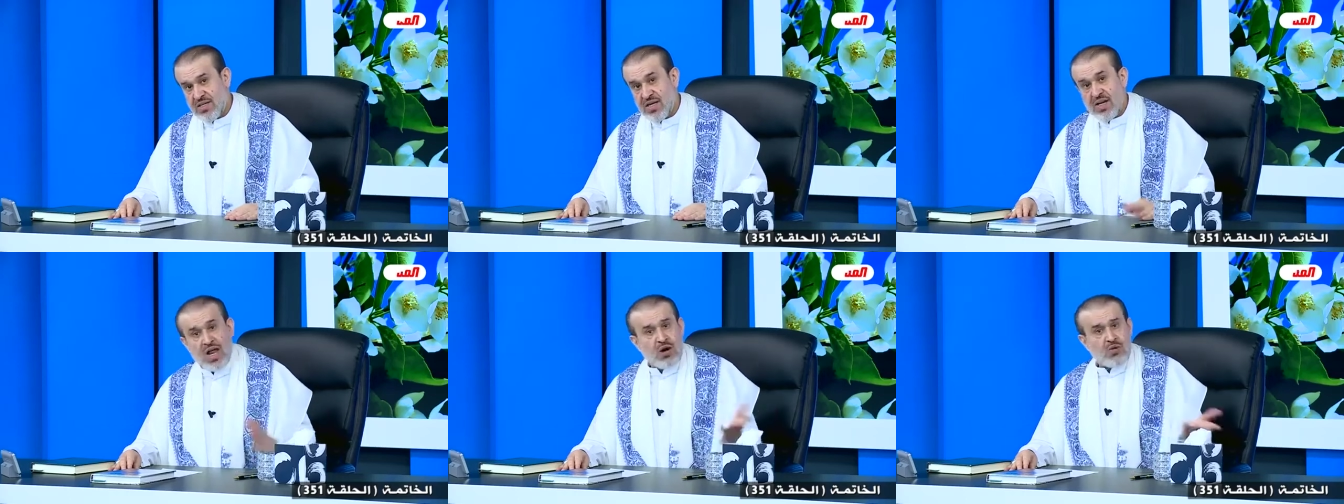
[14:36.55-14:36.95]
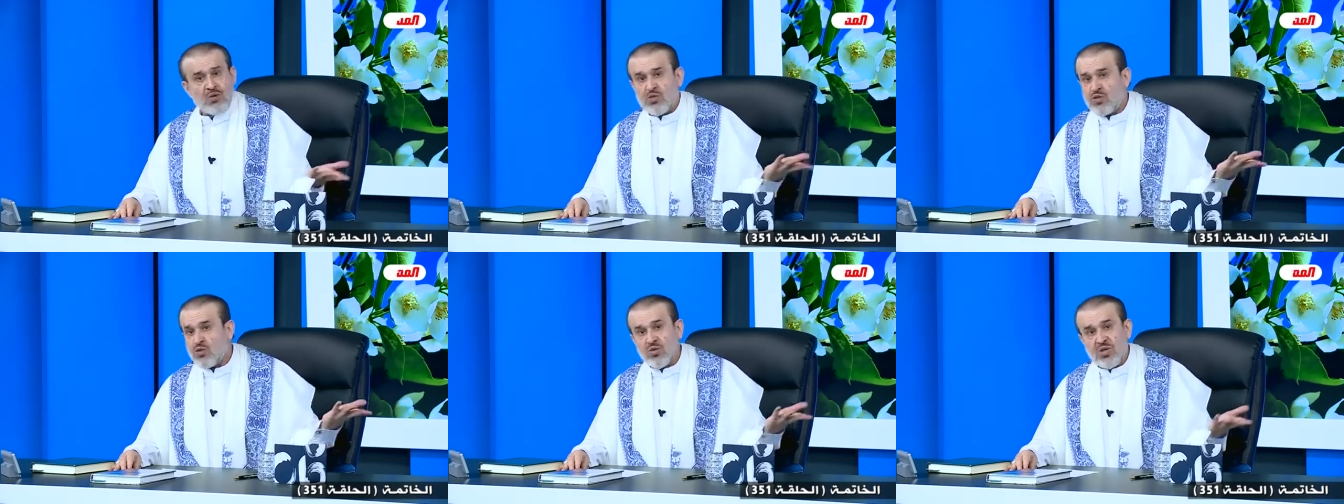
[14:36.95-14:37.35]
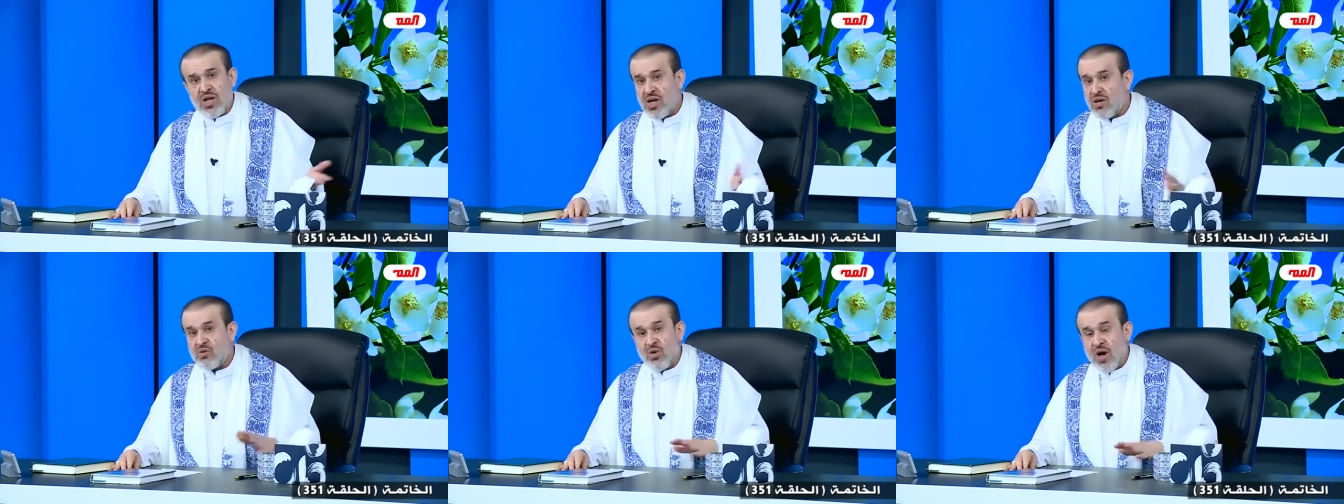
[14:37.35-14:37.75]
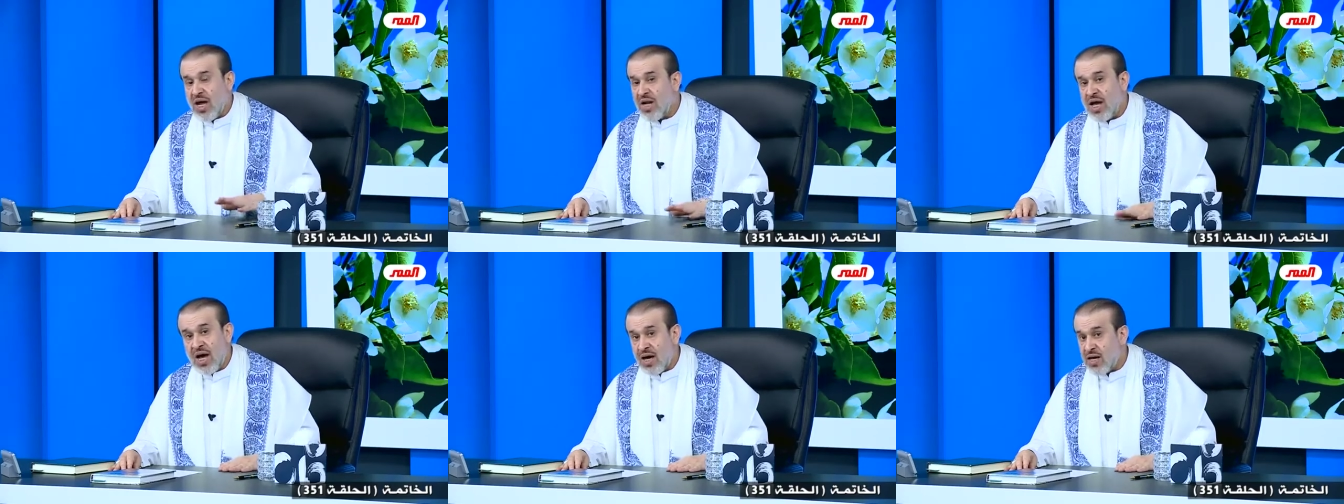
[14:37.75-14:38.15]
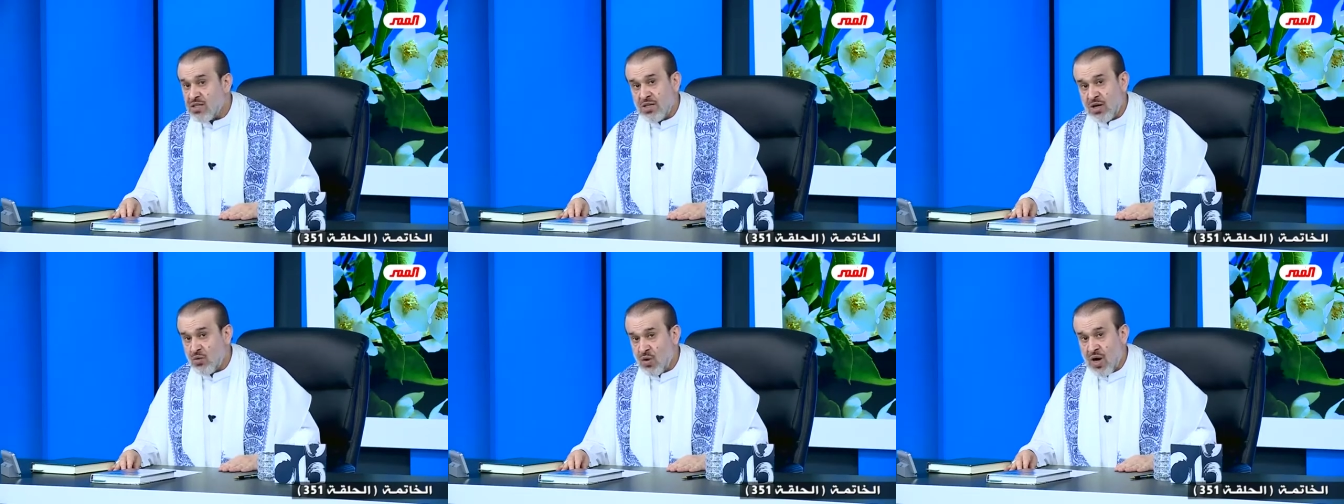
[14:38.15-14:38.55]
لا وجود له على
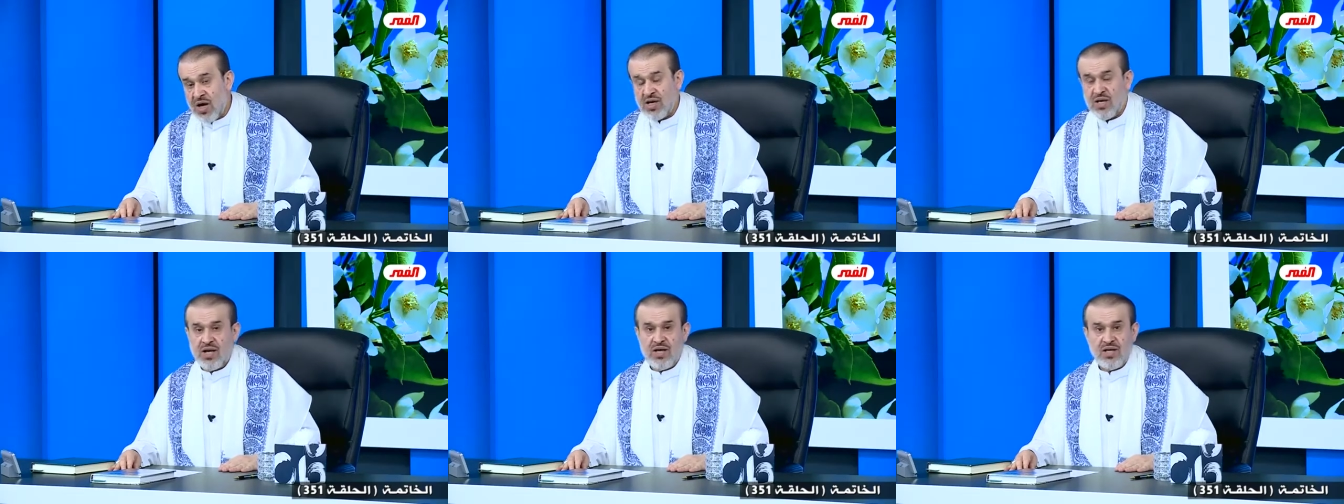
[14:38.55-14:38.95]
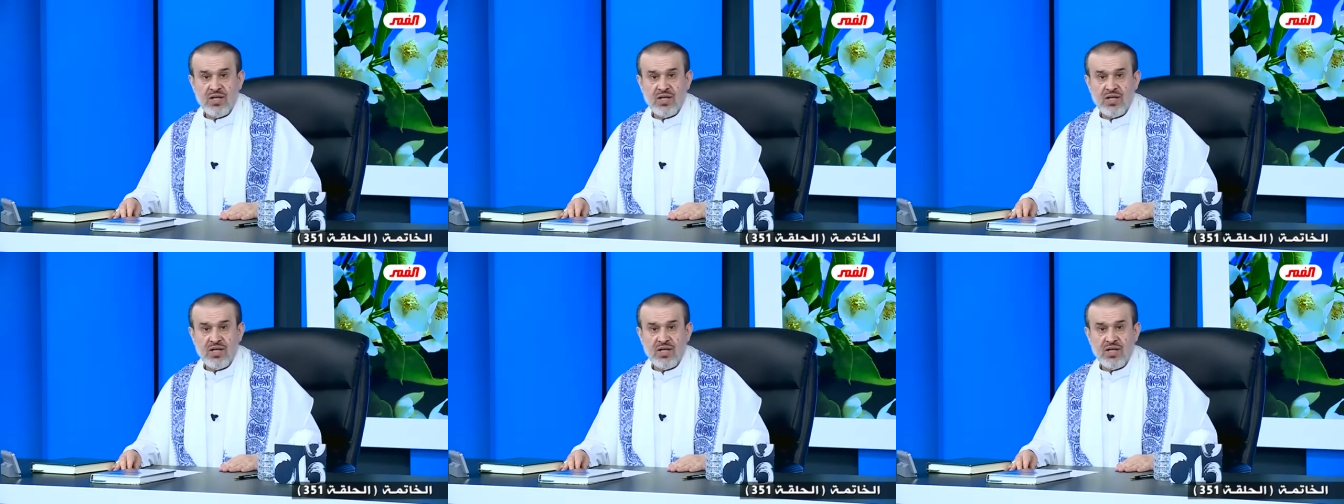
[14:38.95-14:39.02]
أرض الواقع